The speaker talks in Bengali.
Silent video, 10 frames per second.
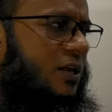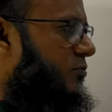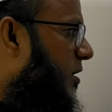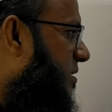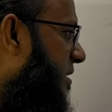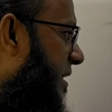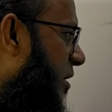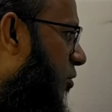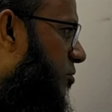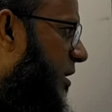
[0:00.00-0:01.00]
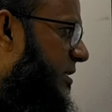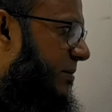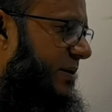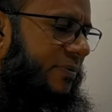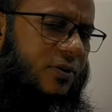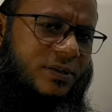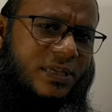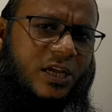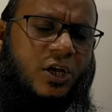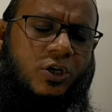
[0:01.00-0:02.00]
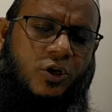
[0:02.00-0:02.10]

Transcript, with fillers: প্রদান করেছি দেখে নগদান হিসাব ডেবিট হয়েছে